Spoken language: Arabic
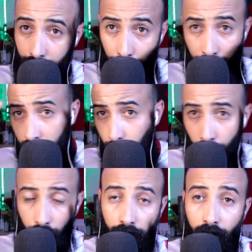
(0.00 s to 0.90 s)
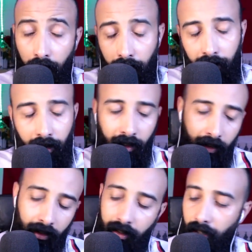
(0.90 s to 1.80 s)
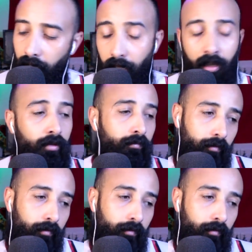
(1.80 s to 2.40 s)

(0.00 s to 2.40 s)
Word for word: ودير البحوث ديالك اللي تقدر ديك الساعه